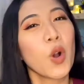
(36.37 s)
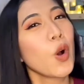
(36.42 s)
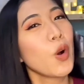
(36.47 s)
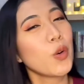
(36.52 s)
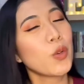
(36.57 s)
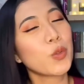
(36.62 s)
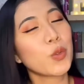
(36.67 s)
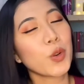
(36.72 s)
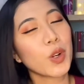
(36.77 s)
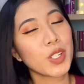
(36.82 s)

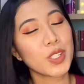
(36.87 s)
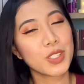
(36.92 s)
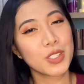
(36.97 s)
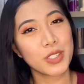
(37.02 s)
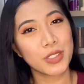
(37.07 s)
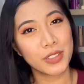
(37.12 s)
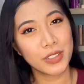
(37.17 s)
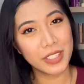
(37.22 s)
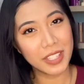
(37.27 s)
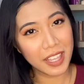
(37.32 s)
For
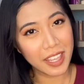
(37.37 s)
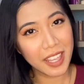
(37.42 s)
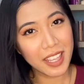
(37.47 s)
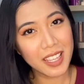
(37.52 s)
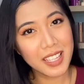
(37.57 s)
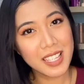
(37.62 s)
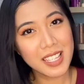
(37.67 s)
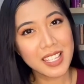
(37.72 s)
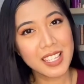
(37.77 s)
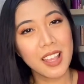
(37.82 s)

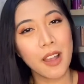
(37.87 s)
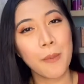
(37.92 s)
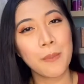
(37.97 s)
today's